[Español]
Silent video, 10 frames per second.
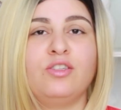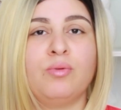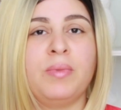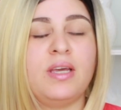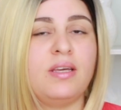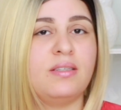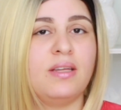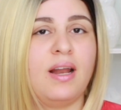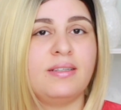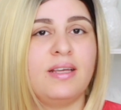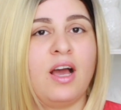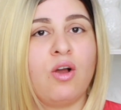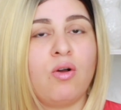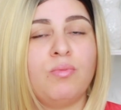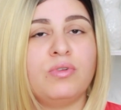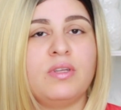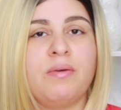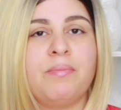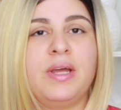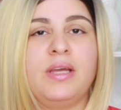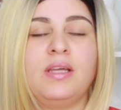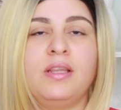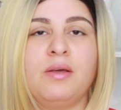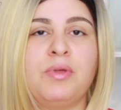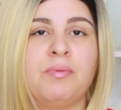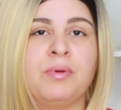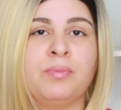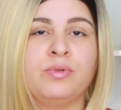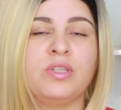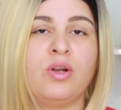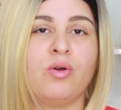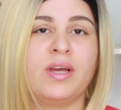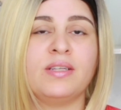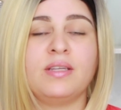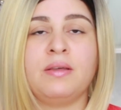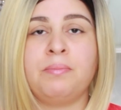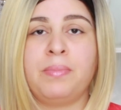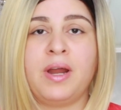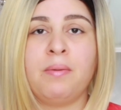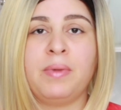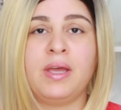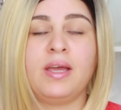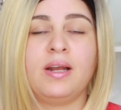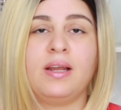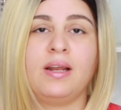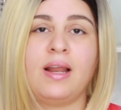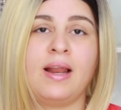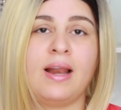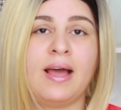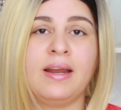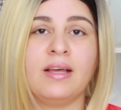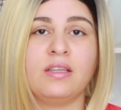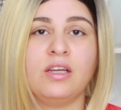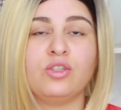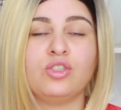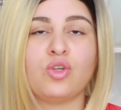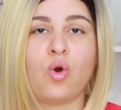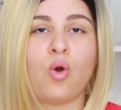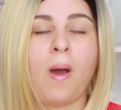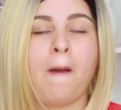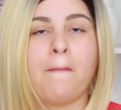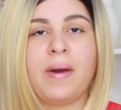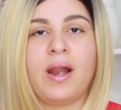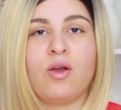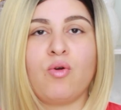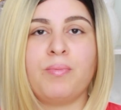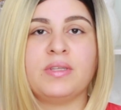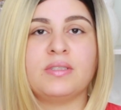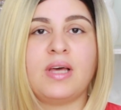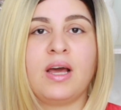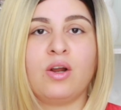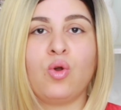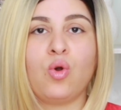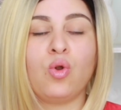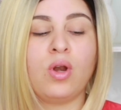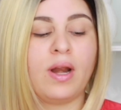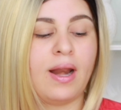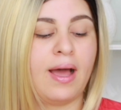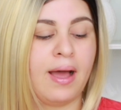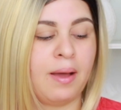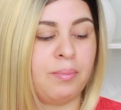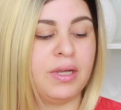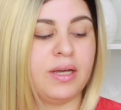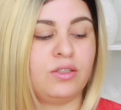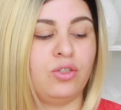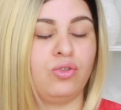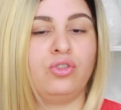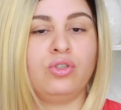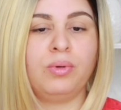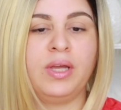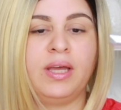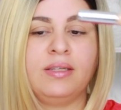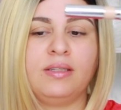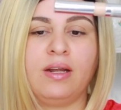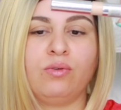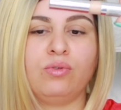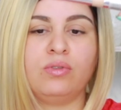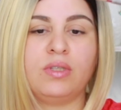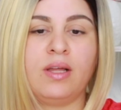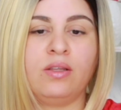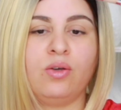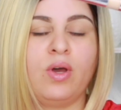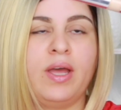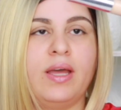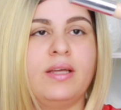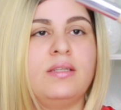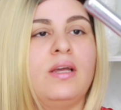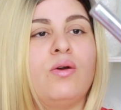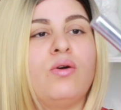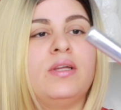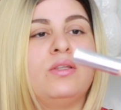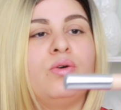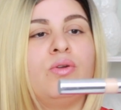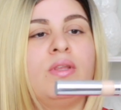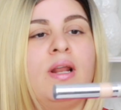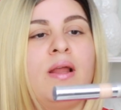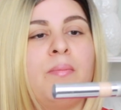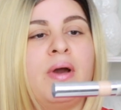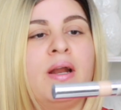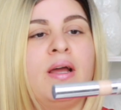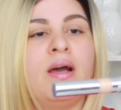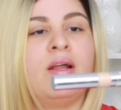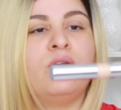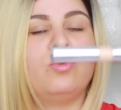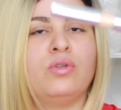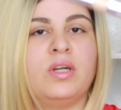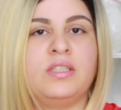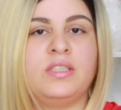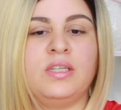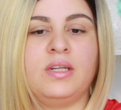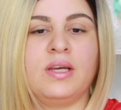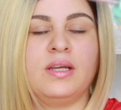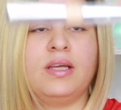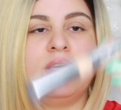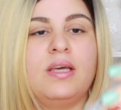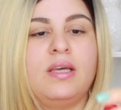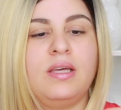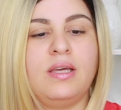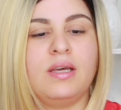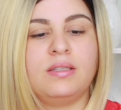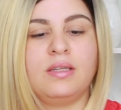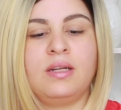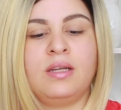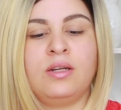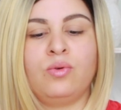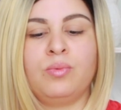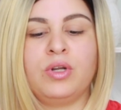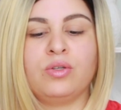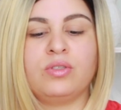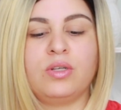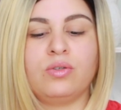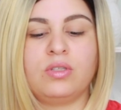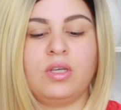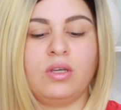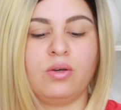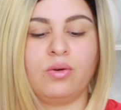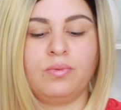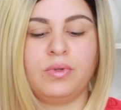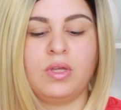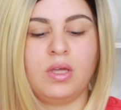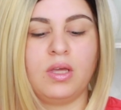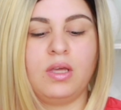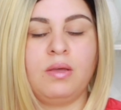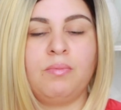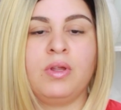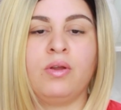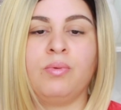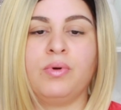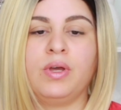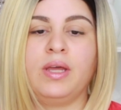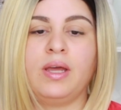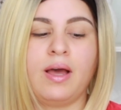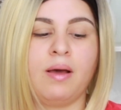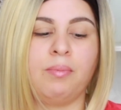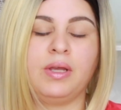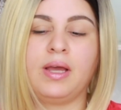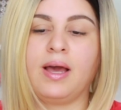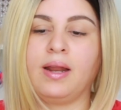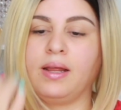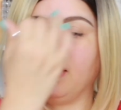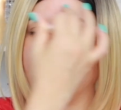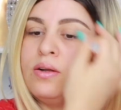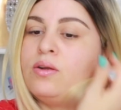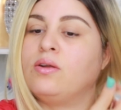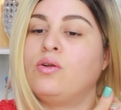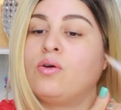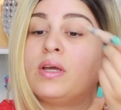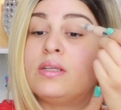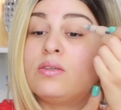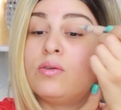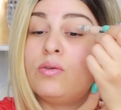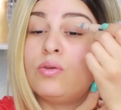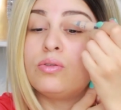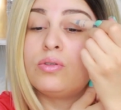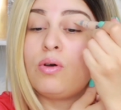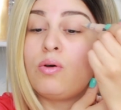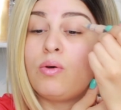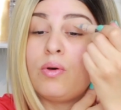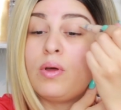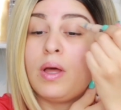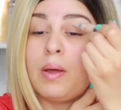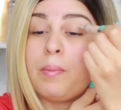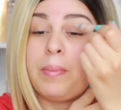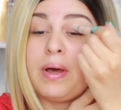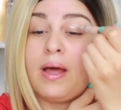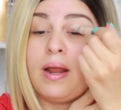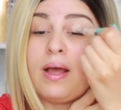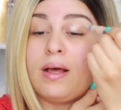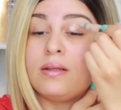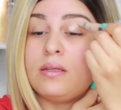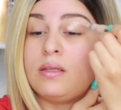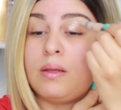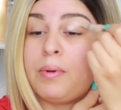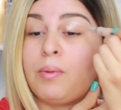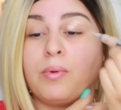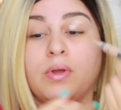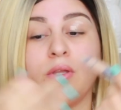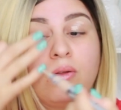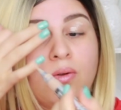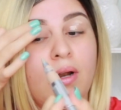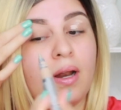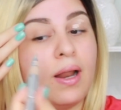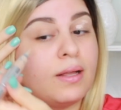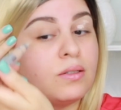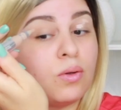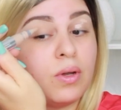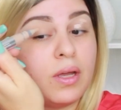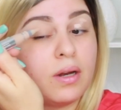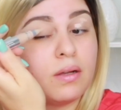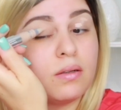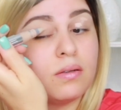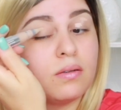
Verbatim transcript: ya yo me hice la ceja como siempre y también me puse lo que es el primer en el área de los ojos para comenzar con la aplicación. Yo voy a estar usando este corrector de la marca Nutra China y es en el número 05 y me lo voy a aplicar en lo que son los ojos para así tapar un poquito las ojeras.